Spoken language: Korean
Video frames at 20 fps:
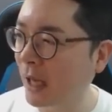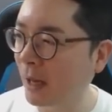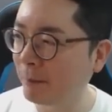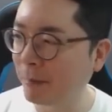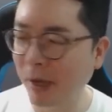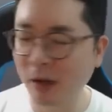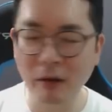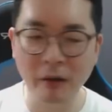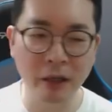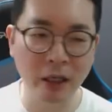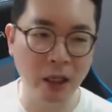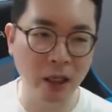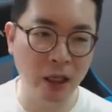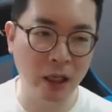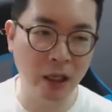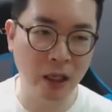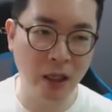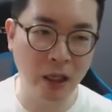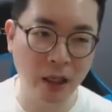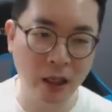
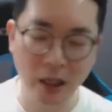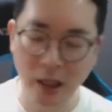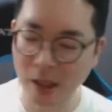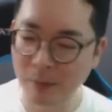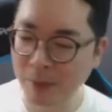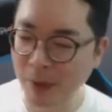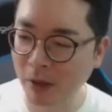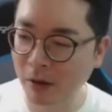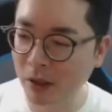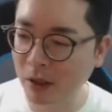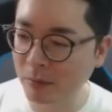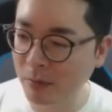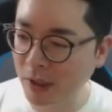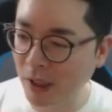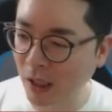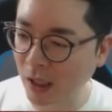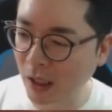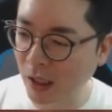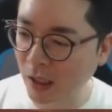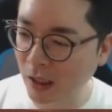한패거리.
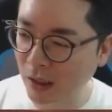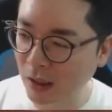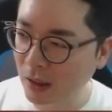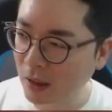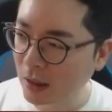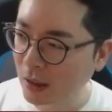한패거리입니다.